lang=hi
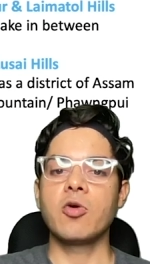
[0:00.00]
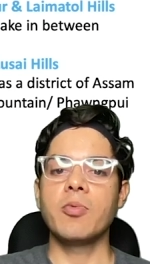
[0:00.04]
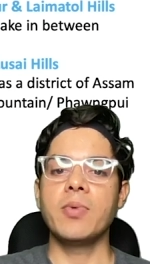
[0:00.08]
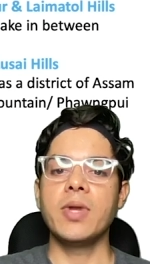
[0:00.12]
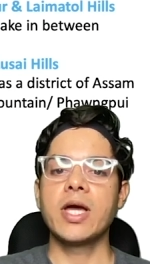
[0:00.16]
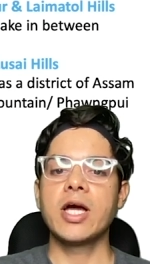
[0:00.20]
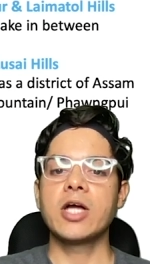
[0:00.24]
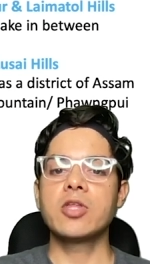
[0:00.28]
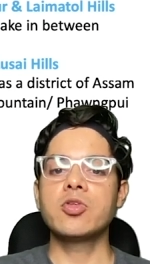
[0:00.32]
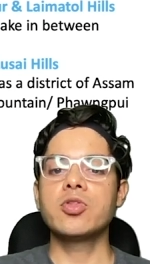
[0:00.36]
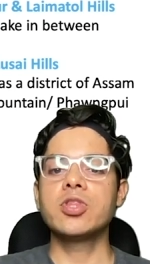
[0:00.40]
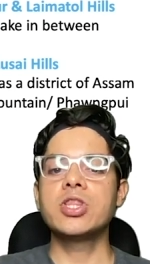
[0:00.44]
को
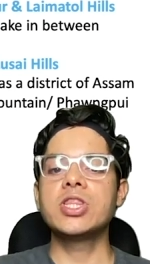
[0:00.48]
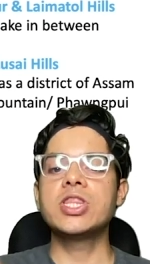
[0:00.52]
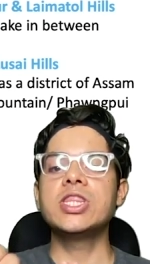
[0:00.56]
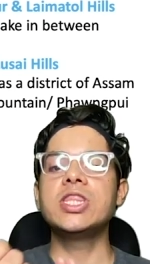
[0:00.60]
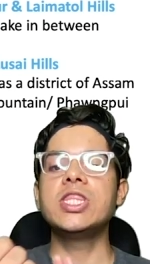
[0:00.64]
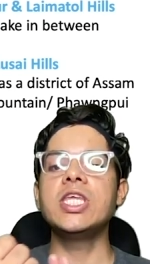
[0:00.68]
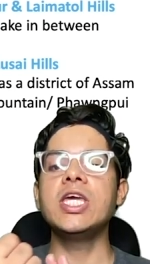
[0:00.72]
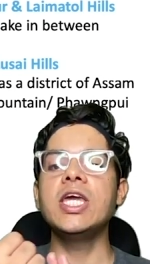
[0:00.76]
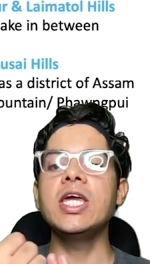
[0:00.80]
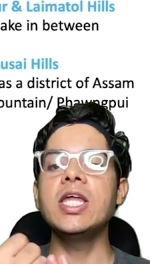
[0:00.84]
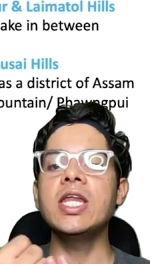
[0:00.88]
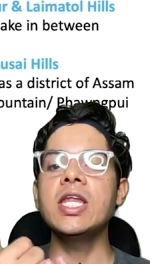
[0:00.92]
मिलेगा तो
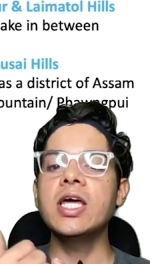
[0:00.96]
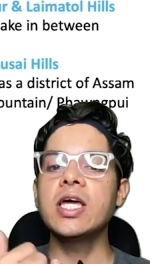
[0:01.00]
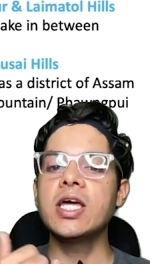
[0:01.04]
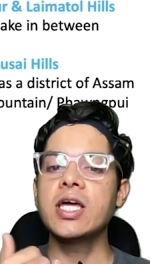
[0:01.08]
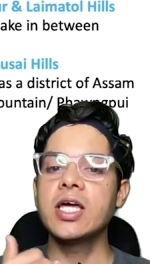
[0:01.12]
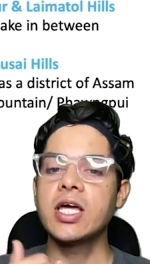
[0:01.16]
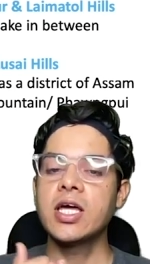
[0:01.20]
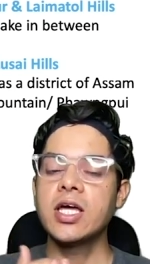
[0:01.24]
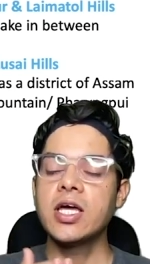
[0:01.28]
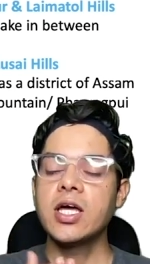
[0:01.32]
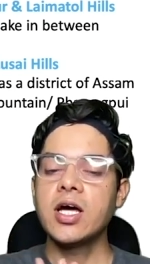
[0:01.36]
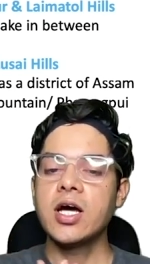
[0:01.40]
तीन
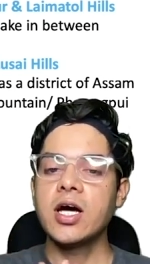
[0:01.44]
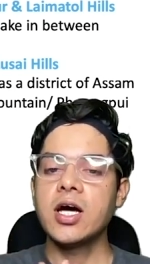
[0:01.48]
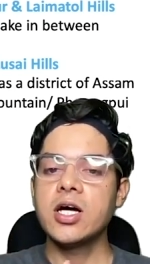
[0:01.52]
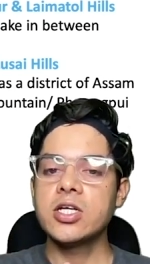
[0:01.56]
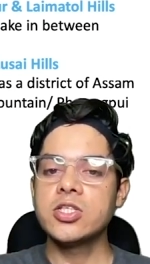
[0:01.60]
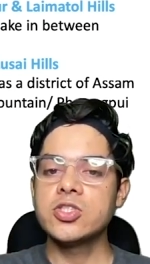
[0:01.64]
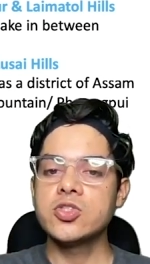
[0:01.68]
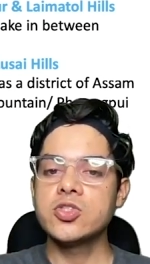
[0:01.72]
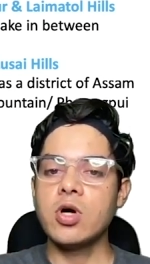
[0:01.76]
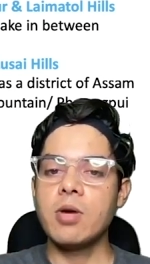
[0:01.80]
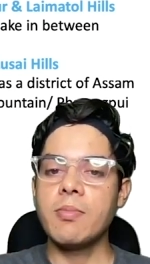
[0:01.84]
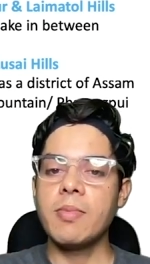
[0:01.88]

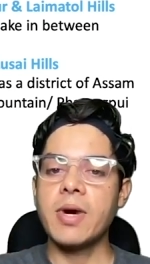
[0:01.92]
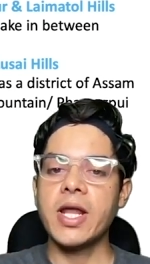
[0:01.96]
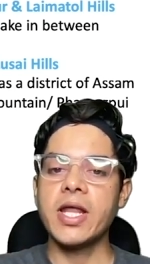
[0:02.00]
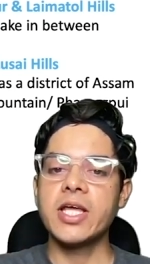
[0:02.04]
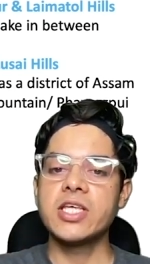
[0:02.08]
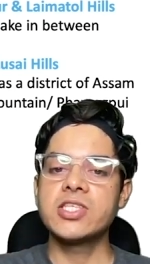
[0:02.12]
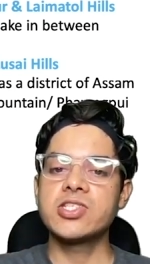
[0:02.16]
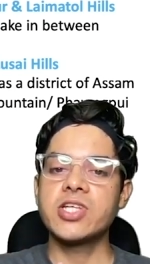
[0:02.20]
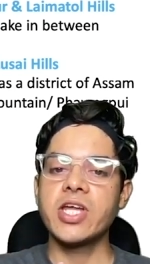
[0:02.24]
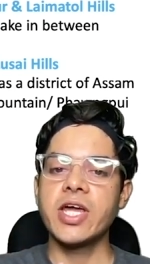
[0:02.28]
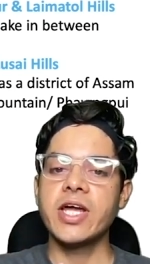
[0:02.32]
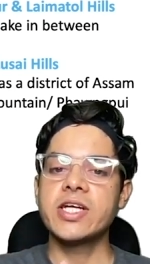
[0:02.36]
जो
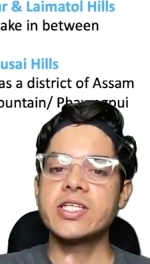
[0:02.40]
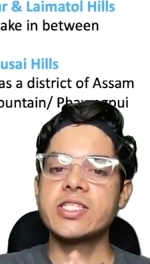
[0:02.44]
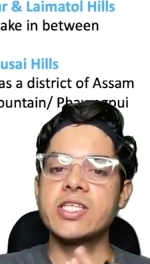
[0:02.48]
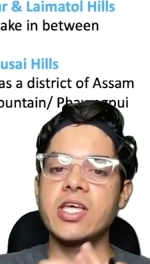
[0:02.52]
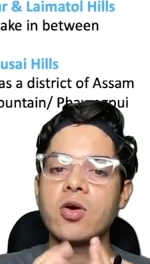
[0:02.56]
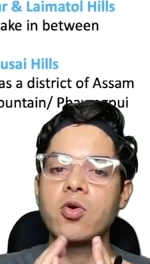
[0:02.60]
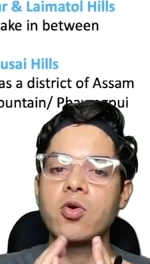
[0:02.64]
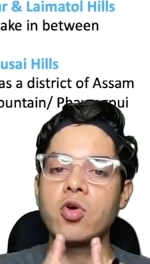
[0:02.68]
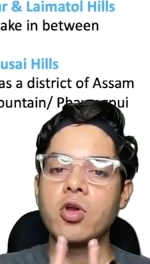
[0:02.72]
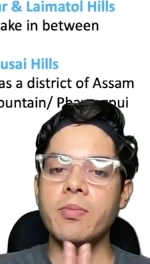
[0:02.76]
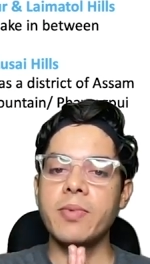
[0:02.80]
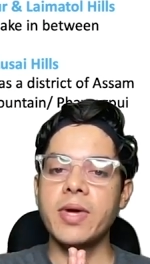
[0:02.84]
हमारे स्टेट्स
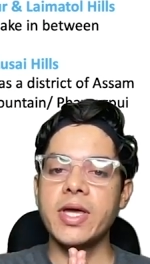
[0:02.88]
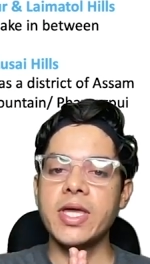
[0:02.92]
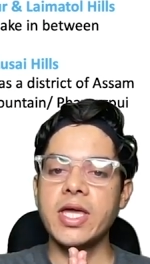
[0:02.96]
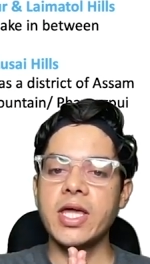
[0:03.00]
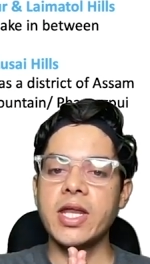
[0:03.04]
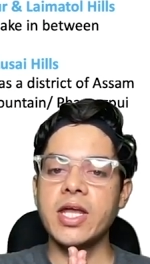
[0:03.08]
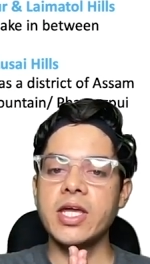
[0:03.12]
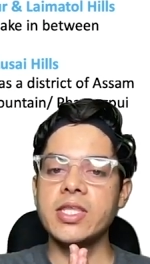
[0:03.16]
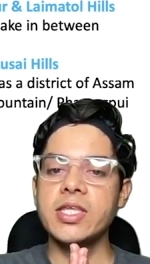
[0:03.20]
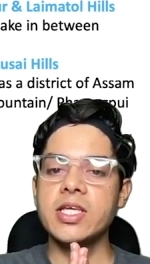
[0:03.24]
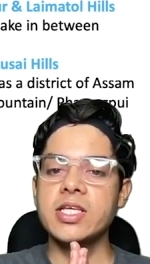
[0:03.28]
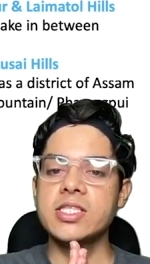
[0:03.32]
हैं उनमें
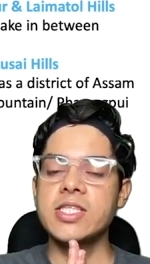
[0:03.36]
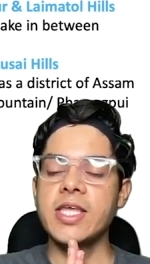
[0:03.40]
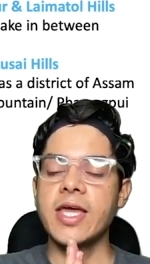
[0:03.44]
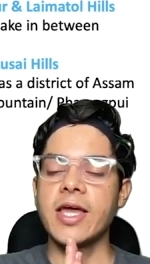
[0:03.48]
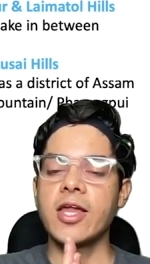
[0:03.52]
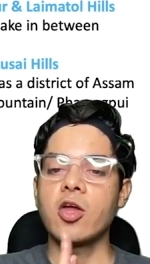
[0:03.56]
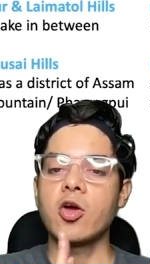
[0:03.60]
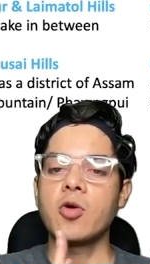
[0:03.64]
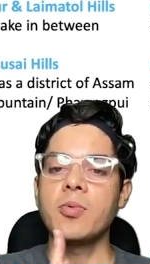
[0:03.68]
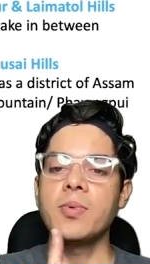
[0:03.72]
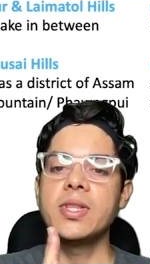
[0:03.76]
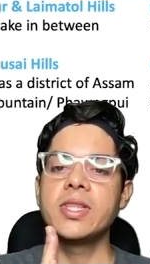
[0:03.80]
ये रेंजेस
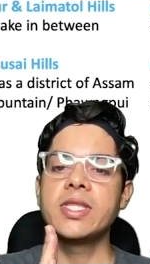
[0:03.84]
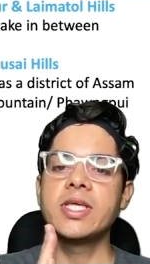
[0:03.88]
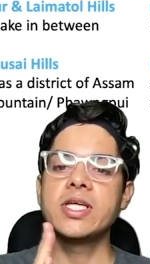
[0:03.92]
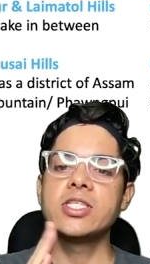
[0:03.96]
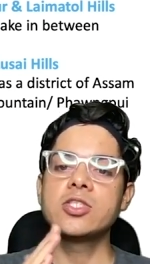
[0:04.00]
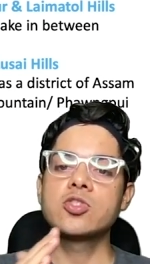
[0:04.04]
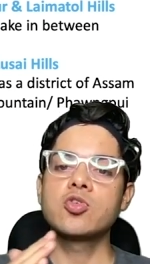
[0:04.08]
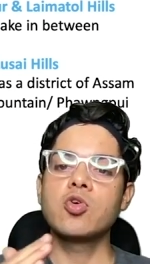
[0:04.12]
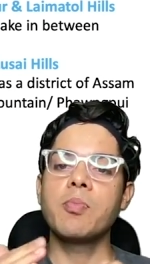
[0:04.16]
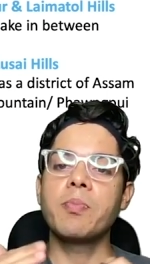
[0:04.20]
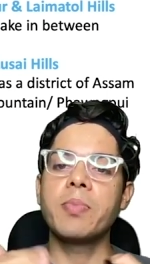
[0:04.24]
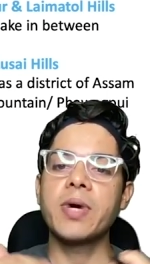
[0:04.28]
देखने को मिलती हैं
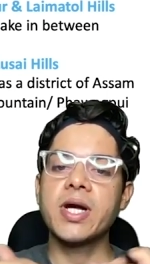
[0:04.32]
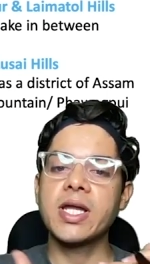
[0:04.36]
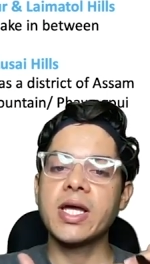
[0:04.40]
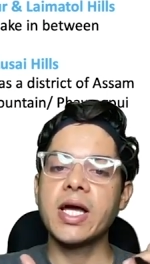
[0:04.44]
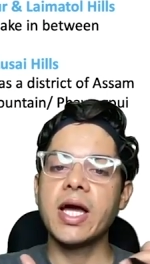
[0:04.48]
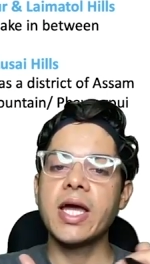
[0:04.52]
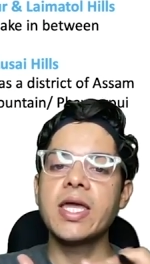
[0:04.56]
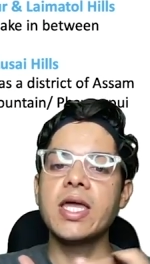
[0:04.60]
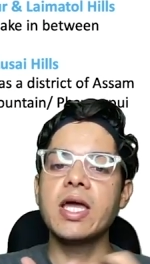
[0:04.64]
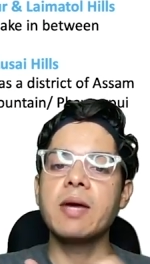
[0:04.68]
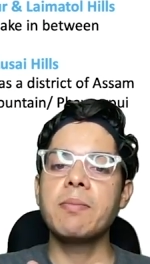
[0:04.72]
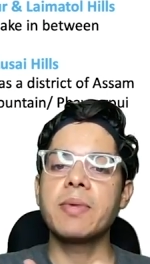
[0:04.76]
जिसको
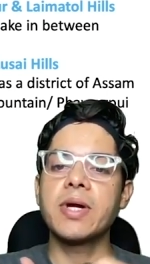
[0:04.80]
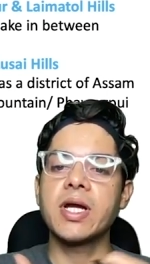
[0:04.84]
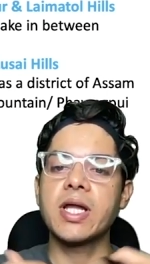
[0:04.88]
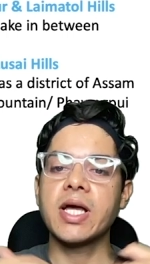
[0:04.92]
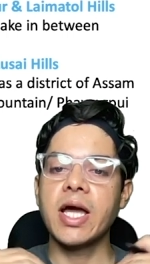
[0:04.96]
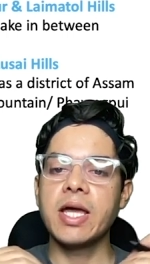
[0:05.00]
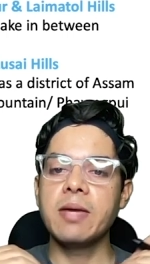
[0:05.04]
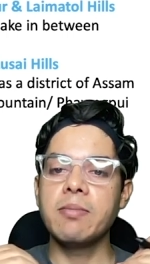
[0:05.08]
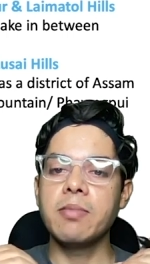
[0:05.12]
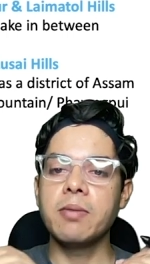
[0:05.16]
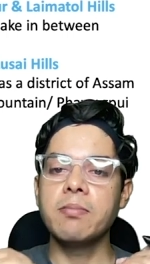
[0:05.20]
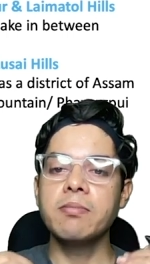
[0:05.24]
पटकाई या
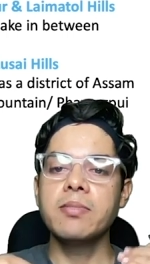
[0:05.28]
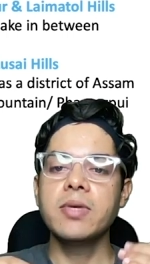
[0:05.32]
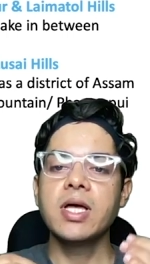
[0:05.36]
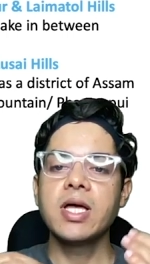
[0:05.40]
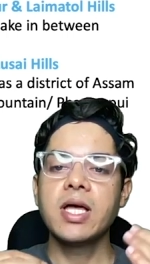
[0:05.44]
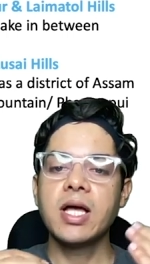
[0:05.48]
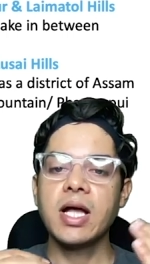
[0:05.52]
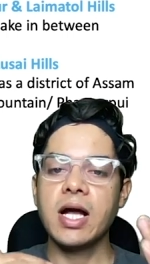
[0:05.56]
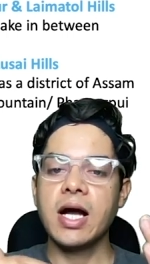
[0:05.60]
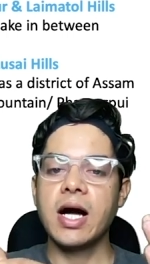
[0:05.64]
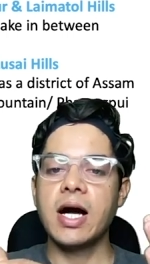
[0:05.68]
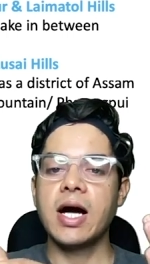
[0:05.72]
पटकाई बम
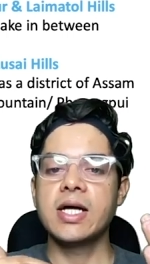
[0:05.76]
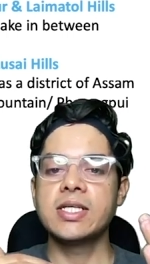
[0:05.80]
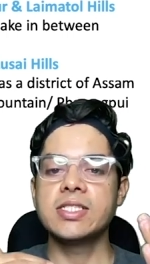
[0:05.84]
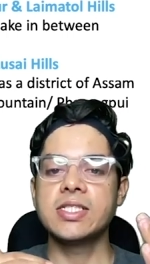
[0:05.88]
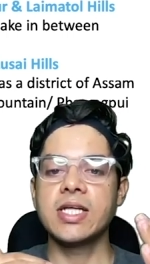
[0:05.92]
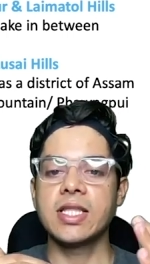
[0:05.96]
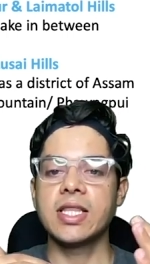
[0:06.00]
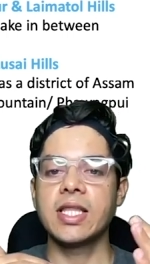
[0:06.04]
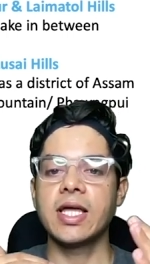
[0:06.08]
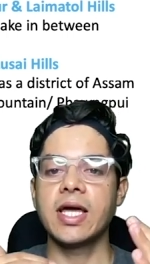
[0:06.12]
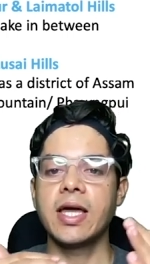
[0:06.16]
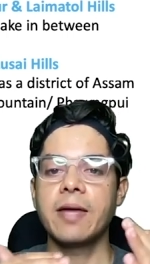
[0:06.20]
कहा
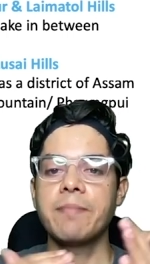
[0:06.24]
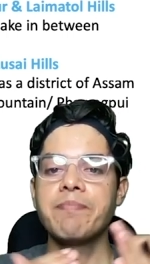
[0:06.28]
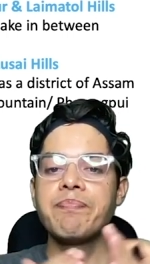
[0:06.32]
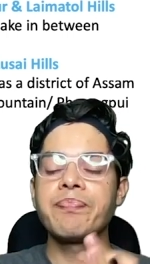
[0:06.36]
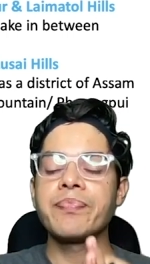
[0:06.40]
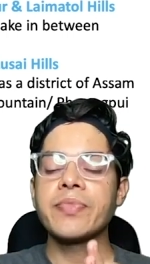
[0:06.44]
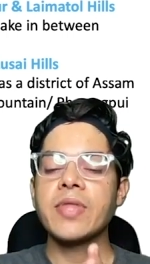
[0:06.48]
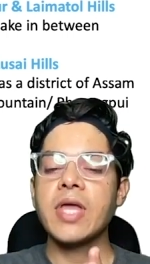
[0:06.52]
जाता है